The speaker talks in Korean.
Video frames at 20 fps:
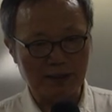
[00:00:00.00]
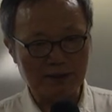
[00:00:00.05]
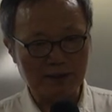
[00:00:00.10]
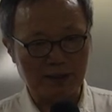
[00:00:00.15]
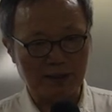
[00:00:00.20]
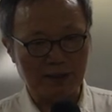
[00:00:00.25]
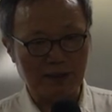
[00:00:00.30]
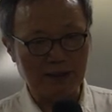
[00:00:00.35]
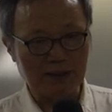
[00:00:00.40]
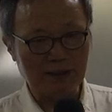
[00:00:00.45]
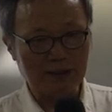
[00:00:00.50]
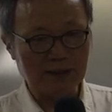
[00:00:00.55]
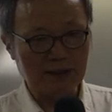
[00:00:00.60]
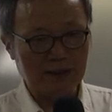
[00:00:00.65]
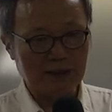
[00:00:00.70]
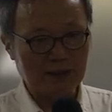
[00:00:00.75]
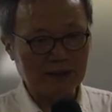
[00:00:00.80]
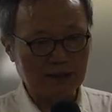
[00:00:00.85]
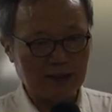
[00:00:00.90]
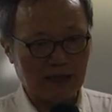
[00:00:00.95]
자,
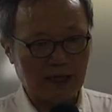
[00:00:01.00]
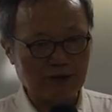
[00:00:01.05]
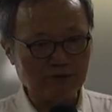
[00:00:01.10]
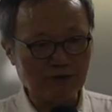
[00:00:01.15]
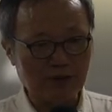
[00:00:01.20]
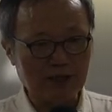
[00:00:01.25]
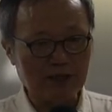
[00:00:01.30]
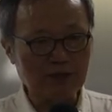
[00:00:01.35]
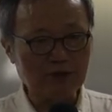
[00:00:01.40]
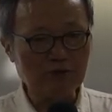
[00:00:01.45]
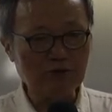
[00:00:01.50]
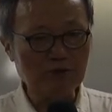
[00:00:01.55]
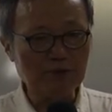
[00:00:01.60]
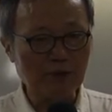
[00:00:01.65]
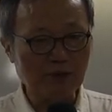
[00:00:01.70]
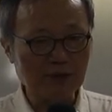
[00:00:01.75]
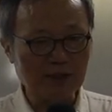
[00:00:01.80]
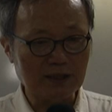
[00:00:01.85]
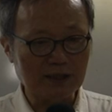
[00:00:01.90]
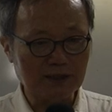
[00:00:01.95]
이제 나중에
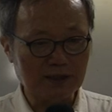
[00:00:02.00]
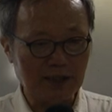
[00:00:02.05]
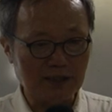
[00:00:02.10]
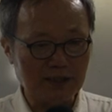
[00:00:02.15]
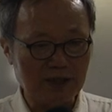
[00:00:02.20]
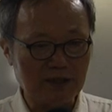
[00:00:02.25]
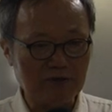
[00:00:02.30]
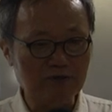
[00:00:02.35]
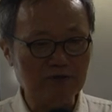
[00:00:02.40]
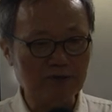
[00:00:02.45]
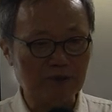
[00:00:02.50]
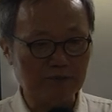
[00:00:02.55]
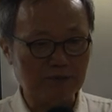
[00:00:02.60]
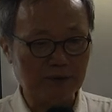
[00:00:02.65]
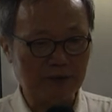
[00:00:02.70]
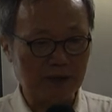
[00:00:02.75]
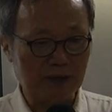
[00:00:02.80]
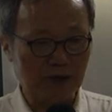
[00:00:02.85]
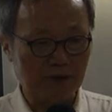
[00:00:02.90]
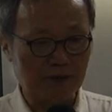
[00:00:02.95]
기술복제 시대
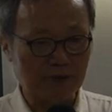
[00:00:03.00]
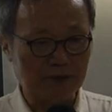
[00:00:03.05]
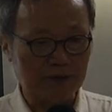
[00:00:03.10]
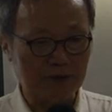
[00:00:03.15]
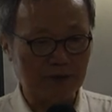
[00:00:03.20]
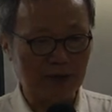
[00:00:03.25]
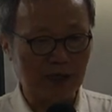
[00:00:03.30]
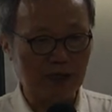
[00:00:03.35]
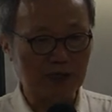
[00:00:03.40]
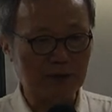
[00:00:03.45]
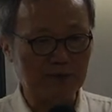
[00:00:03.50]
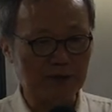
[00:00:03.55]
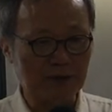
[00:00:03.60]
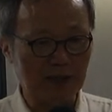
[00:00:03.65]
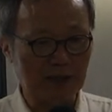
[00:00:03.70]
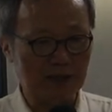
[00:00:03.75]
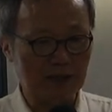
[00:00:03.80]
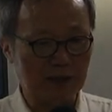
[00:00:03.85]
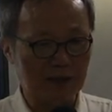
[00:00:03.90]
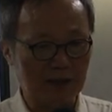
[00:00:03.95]
예술작품이 나오는 핵심
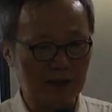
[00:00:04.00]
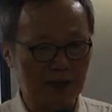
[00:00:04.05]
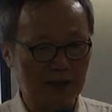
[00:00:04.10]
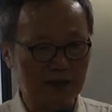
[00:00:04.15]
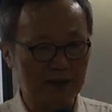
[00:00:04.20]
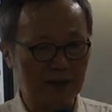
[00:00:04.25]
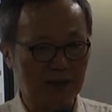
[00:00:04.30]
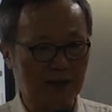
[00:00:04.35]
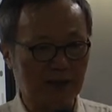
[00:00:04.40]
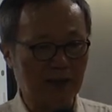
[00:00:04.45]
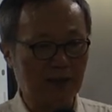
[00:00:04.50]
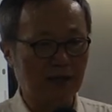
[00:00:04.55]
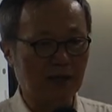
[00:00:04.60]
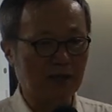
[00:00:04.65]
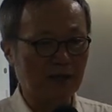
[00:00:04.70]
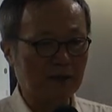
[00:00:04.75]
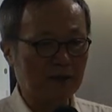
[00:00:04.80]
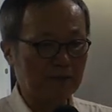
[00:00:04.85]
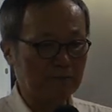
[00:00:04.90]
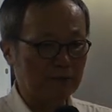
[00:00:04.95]
테이제인데, 이제
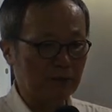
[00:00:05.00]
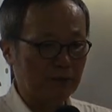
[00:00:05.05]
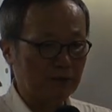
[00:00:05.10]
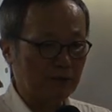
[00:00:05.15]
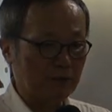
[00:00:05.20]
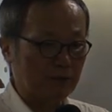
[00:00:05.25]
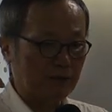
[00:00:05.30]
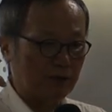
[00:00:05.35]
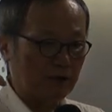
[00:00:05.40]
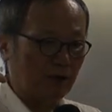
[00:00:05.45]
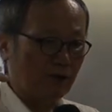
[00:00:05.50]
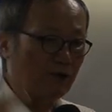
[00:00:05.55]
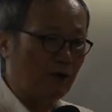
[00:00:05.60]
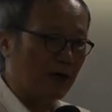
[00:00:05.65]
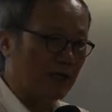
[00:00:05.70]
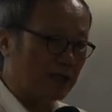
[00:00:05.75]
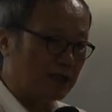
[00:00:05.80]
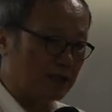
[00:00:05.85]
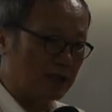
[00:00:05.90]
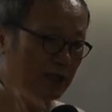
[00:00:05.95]
모든 그
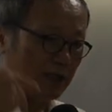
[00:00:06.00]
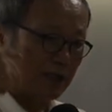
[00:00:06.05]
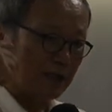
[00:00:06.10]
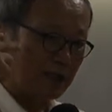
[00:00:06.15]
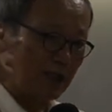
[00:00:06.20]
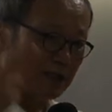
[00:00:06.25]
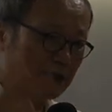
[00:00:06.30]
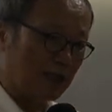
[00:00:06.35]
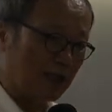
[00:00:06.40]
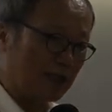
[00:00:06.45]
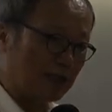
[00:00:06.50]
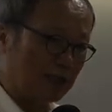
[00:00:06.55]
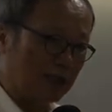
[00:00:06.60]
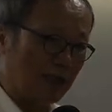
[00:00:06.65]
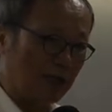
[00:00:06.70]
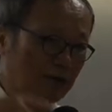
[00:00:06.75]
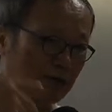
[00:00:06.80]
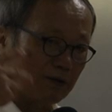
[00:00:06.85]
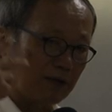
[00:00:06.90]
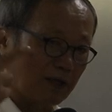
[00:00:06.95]
영화의 시대, 사진의
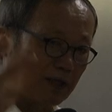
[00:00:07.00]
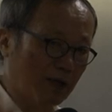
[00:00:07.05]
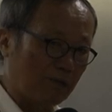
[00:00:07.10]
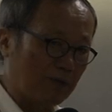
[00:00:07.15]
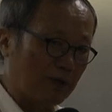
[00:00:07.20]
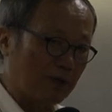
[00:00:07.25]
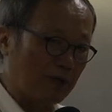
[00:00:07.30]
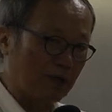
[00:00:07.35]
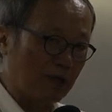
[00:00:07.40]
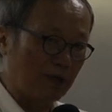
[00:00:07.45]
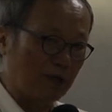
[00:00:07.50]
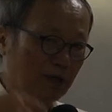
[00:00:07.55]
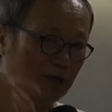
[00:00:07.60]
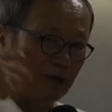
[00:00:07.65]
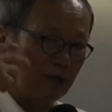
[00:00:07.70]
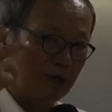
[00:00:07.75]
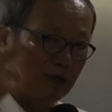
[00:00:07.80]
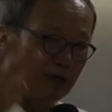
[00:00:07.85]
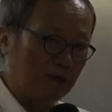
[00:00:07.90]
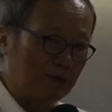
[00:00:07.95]
시대는 어떻게 됩니까?
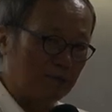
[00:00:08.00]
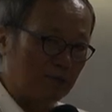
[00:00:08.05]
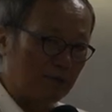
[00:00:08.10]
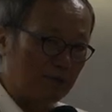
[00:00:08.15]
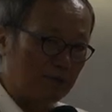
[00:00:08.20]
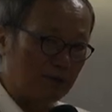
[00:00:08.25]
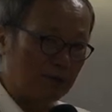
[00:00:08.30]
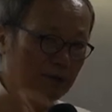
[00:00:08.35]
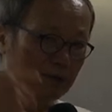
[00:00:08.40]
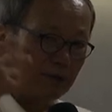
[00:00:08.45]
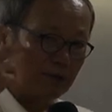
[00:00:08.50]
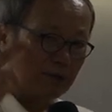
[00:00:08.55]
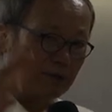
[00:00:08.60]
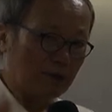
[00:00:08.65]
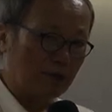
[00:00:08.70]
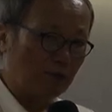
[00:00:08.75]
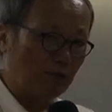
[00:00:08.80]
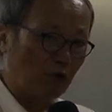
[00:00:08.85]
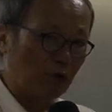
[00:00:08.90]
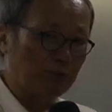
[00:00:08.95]
모든
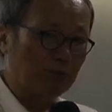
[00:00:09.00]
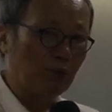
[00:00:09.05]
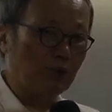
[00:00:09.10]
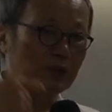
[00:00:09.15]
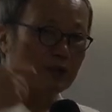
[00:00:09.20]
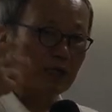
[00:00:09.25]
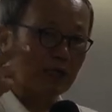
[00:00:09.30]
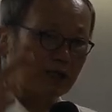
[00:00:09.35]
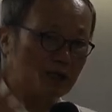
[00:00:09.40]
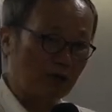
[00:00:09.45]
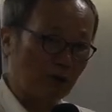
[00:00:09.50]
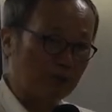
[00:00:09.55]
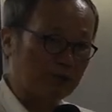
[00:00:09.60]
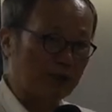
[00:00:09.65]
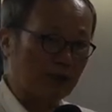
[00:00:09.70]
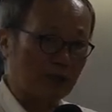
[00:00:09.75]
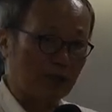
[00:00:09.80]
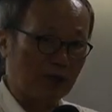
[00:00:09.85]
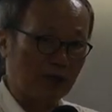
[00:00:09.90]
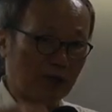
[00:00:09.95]
그 원본이란 게
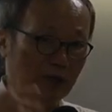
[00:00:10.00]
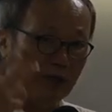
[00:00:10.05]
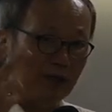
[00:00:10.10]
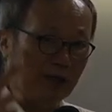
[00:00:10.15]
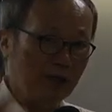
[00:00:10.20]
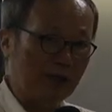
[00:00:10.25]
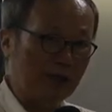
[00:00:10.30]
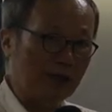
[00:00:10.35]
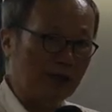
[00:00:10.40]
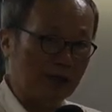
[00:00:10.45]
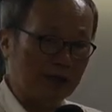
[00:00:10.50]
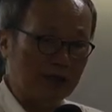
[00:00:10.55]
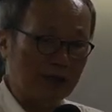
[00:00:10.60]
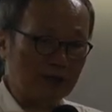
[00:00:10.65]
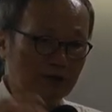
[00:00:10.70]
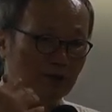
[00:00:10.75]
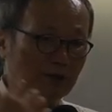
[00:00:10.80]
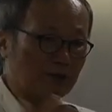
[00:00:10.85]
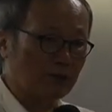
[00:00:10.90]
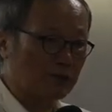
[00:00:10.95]
없잖아요. 예?
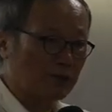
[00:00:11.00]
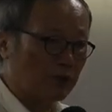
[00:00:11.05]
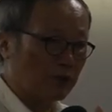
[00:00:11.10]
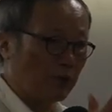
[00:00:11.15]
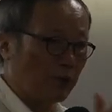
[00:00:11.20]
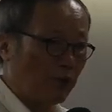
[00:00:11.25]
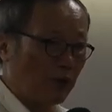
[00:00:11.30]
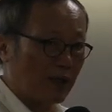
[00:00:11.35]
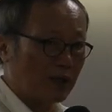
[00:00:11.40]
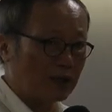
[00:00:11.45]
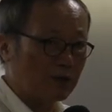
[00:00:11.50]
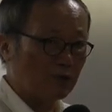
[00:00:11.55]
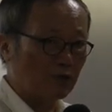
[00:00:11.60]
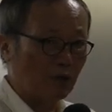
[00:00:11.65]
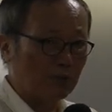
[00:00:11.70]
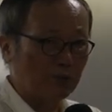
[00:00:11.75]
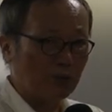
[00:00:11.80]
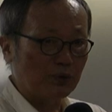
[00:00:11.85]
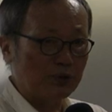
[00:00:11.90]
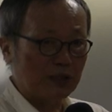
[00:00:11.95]
근데 전통적인 회화는
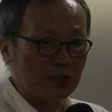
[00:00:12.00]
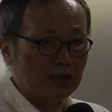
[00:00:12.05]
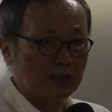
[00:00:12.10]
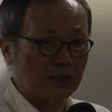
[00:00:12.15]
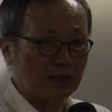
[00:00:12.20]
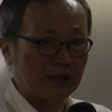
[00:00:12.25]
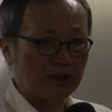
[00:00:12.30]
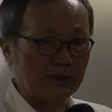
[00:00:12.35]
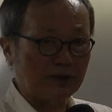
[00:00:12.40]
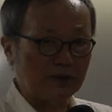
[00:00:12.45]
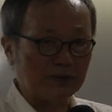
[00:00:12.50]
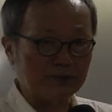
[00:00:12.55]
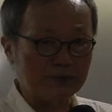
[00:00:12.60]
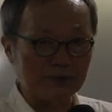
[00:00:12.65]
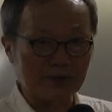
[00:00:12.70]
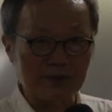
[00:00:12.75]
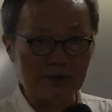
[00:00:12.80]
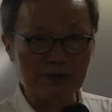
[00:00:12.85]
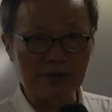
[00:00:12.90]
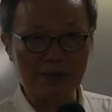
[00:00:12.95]
원본이 있잖아요,
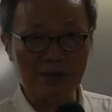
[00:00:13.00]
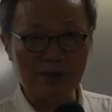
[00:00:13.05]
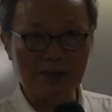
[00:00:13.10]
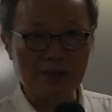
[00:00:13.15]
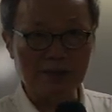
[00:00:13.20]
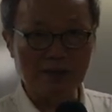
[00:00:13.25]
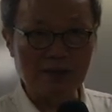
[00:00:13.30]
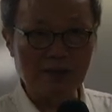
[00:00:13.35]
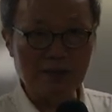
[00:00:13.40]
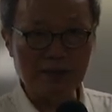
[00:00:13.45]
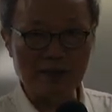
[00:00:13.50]
여러분들. 예?